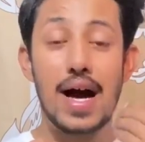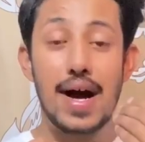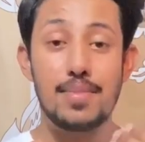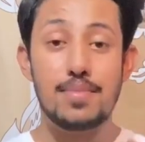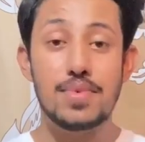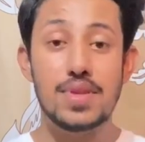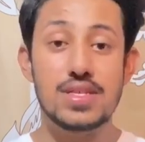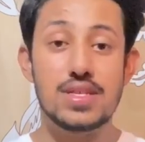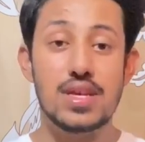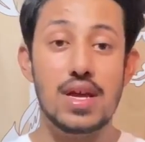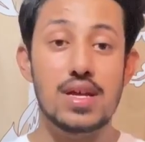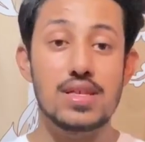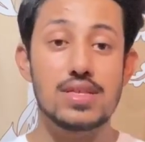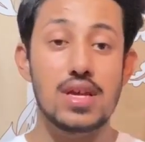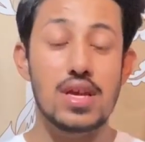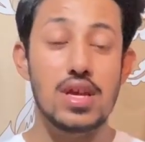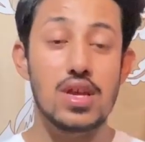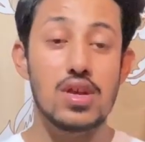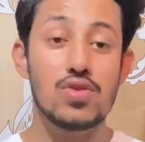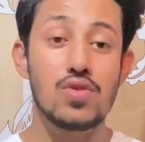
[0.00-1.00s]
अपनी जगह
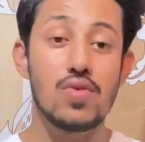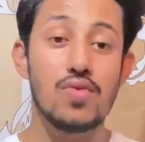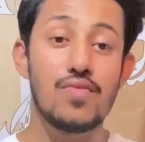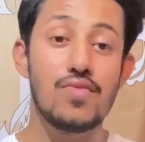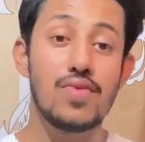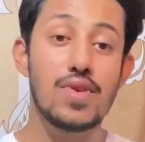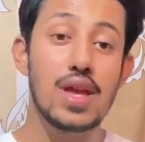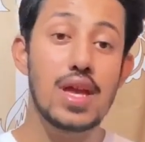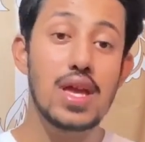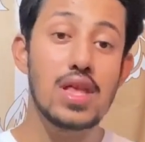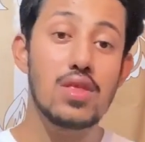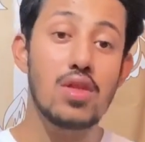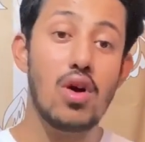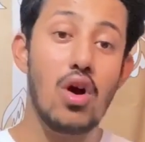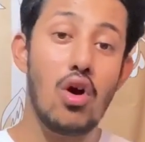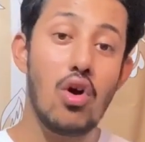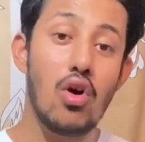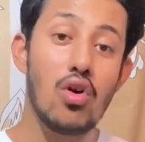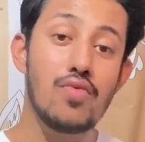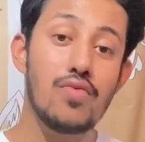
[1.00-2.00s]
चाहिए तो वेन
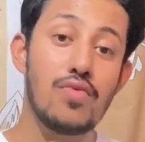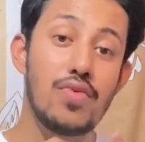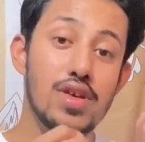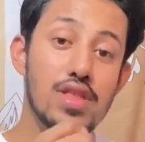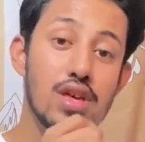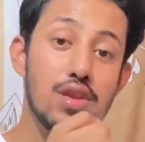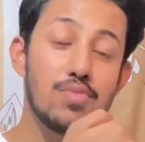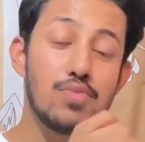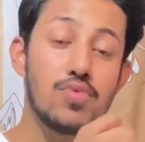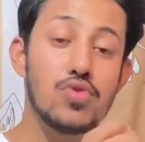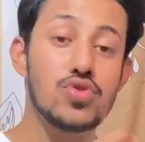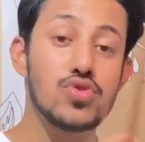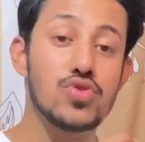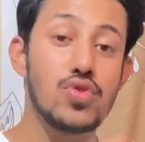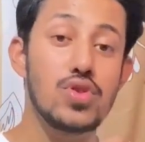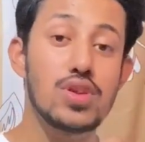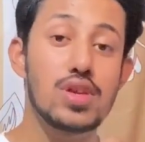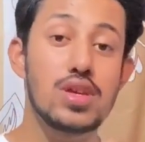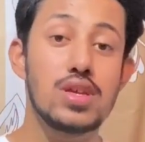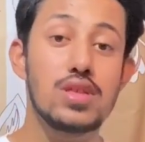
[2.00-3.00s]
और फर्दर पुश
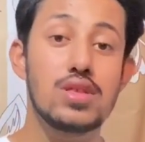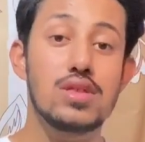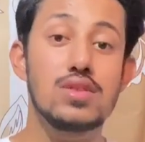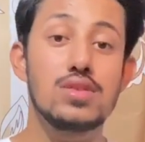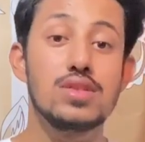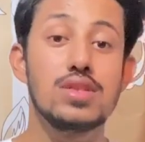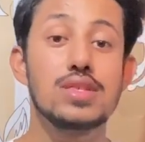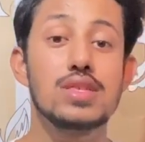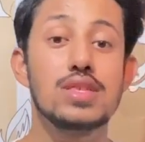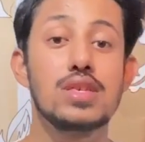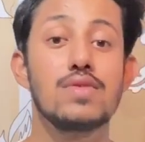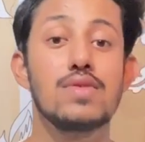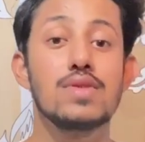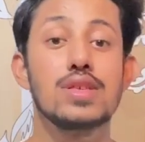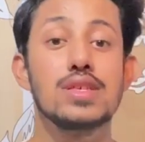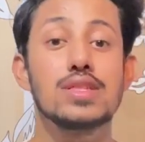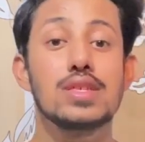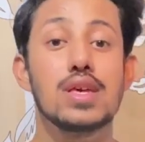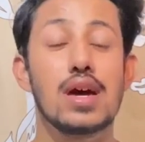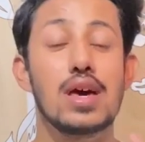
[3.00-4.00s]
होगी जिसकी
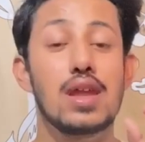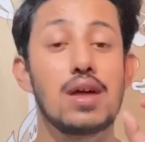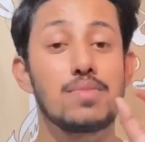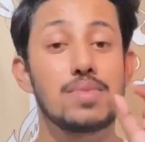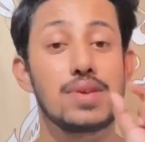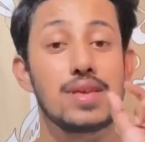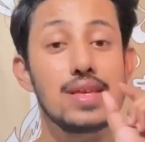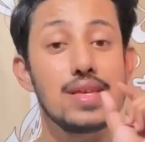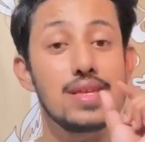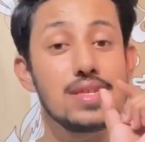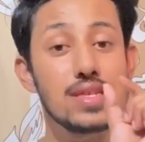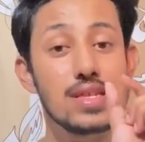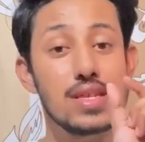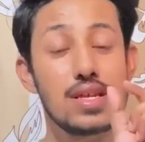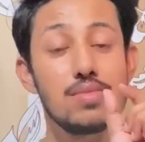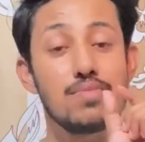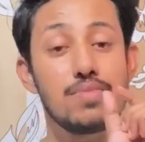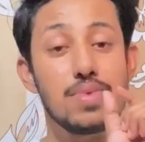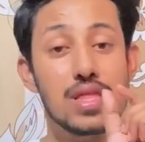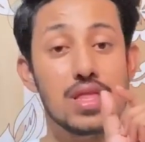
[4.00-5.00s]
वजह से अगर आपकी
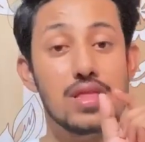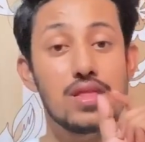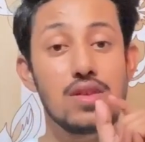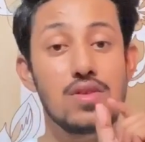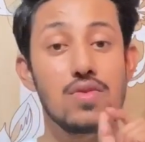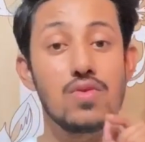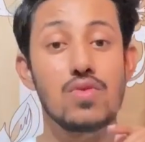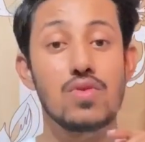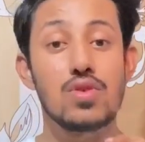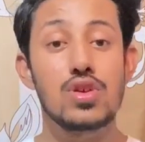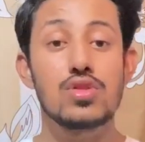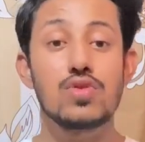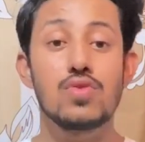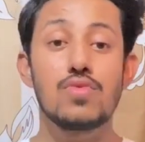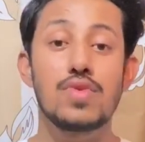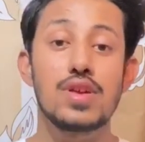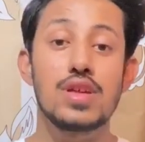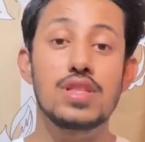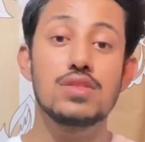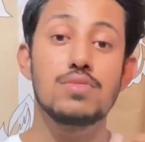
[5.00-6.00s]
स्किन पतली होगी तो
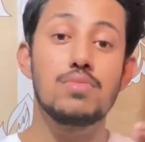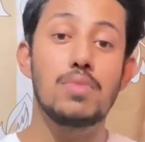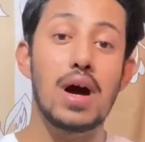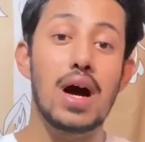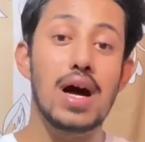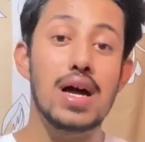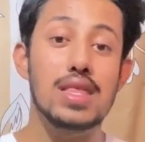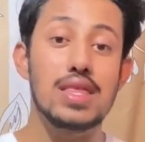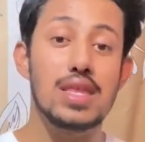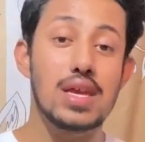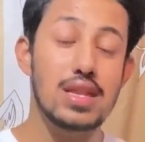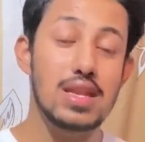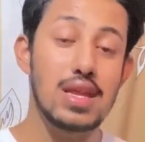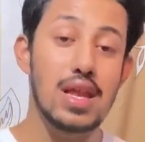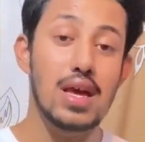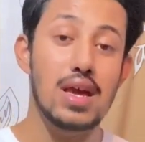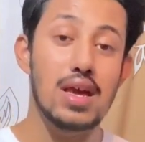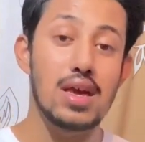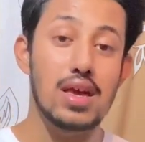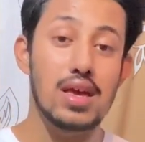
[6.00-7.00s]
वेन्स बाहर दिखने
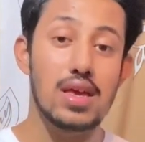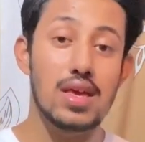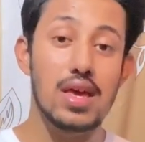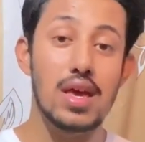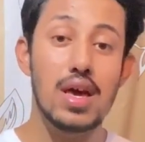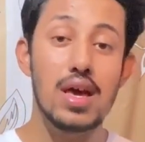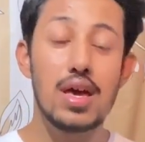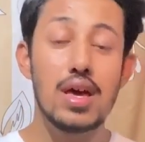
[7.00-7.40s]
लगेंगी